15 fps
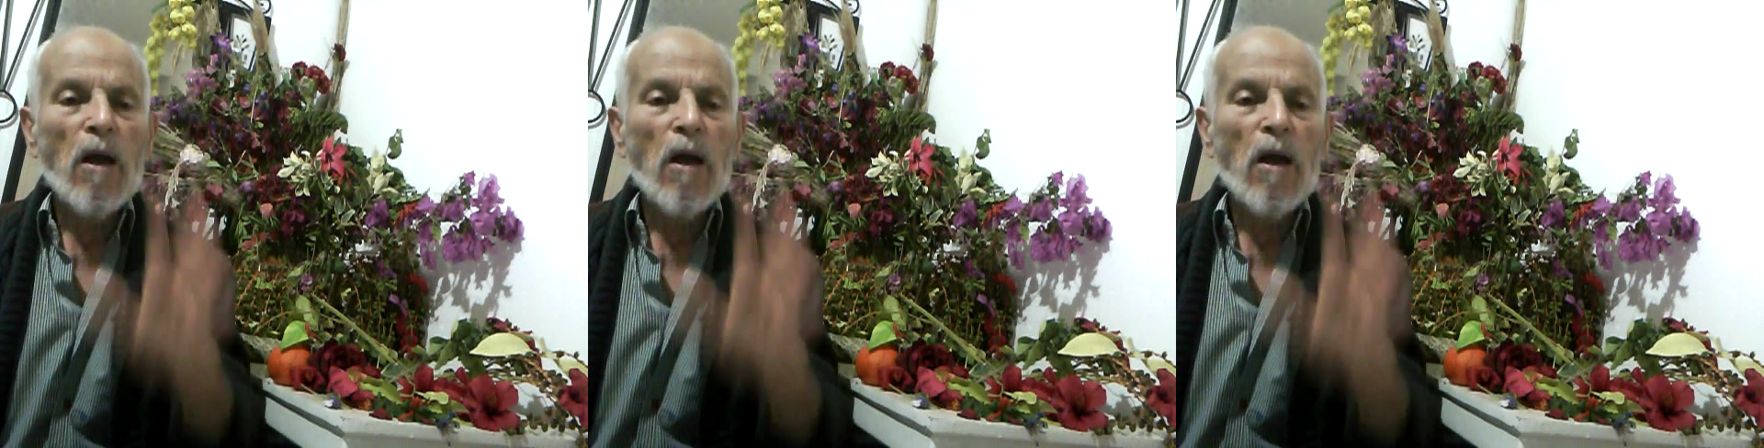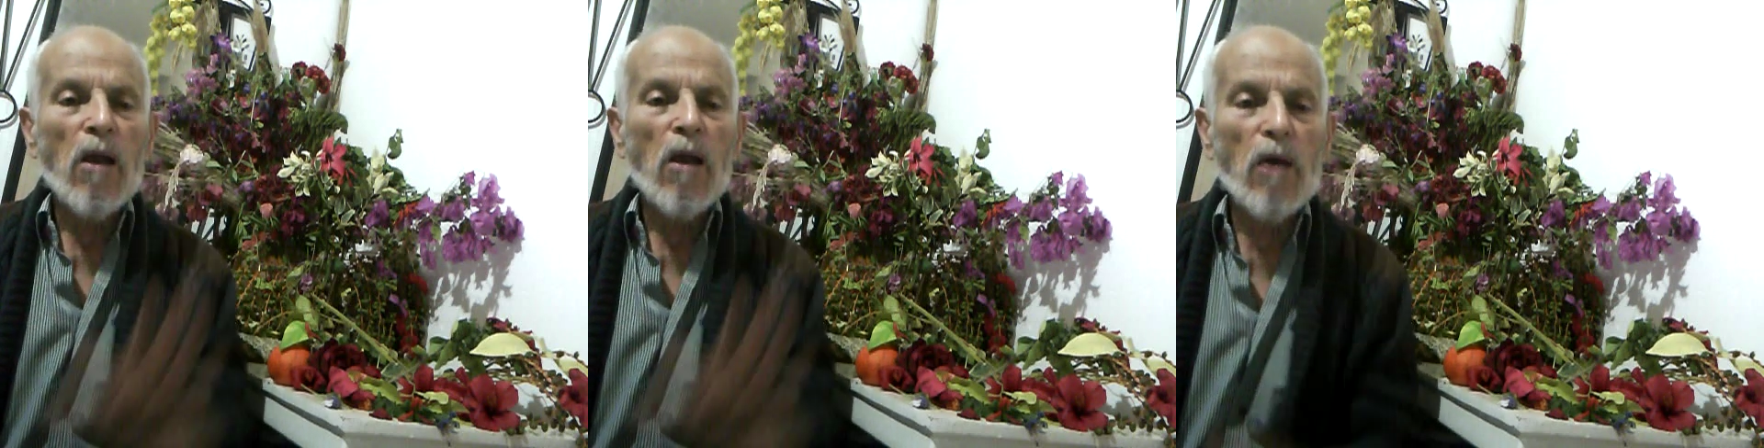
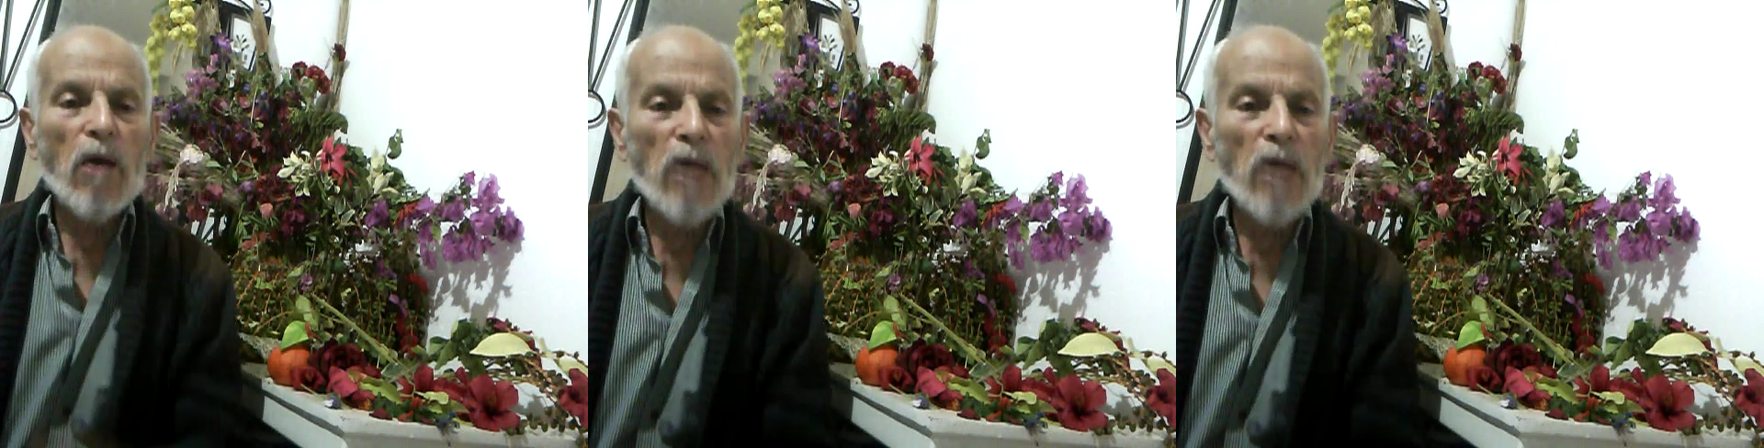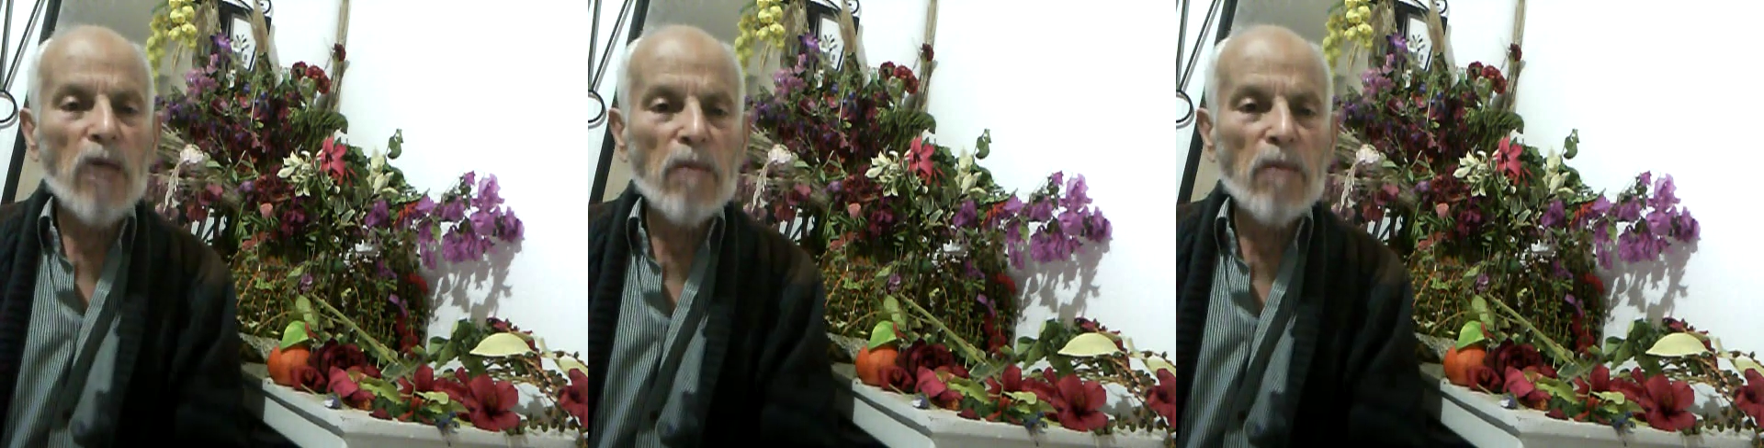الله
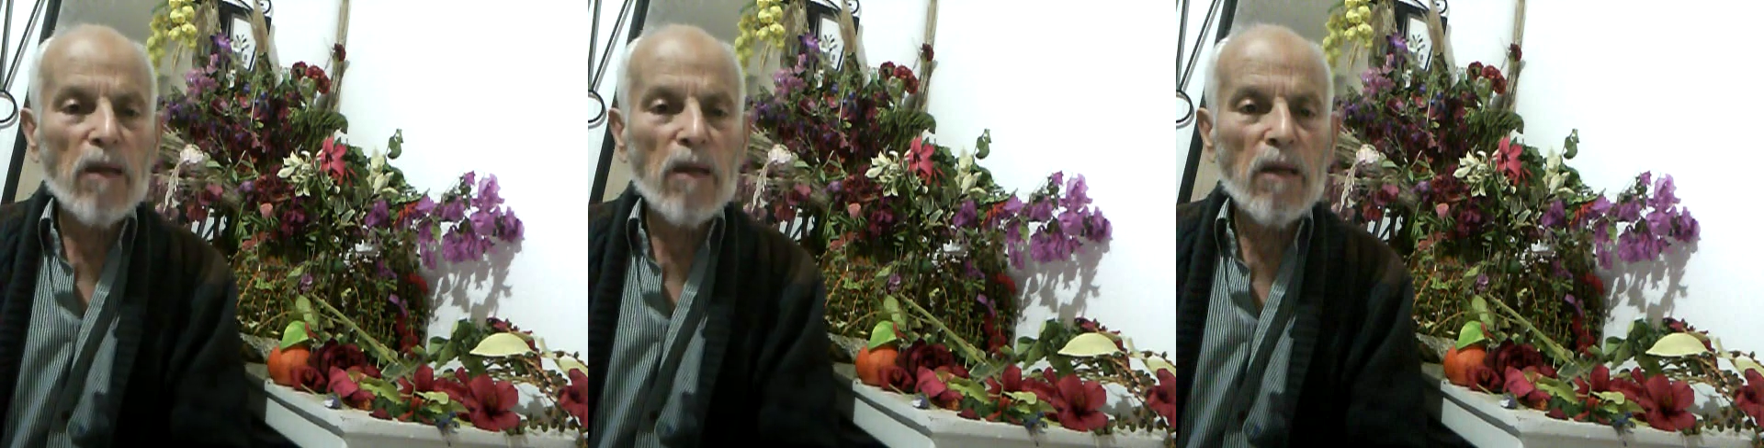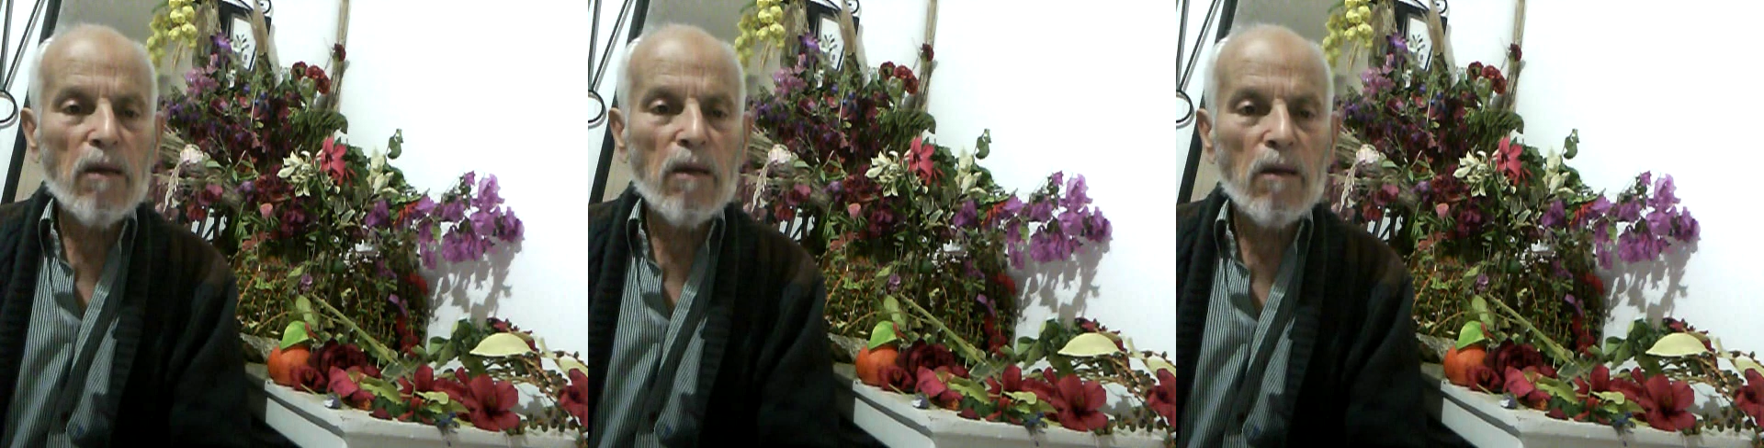
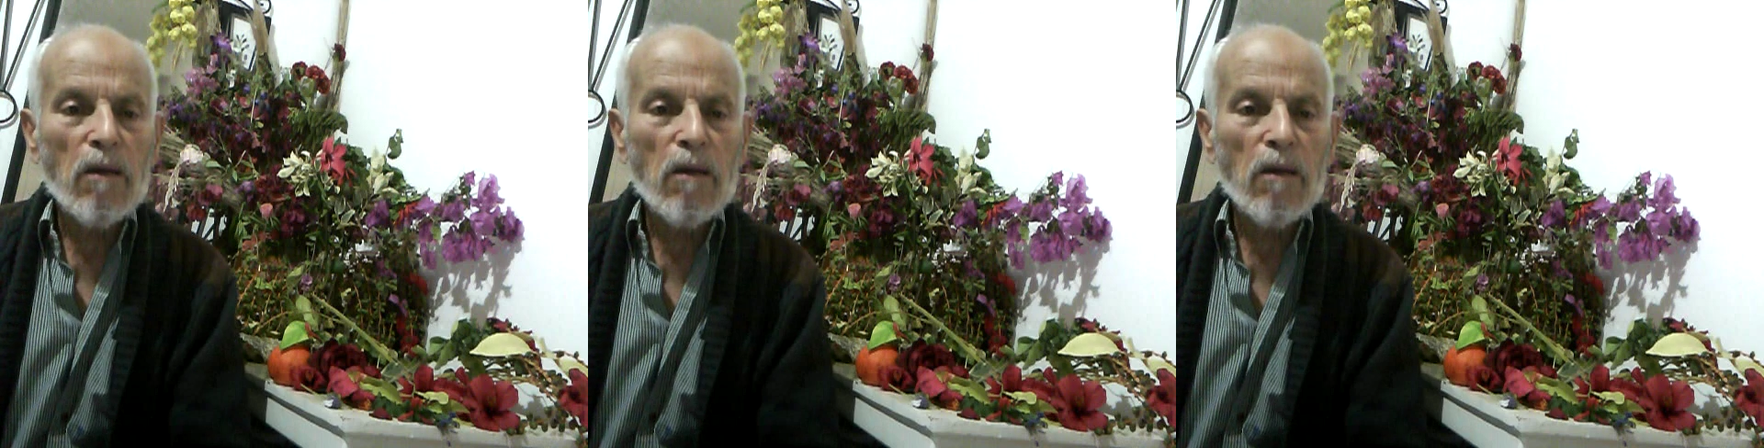دائما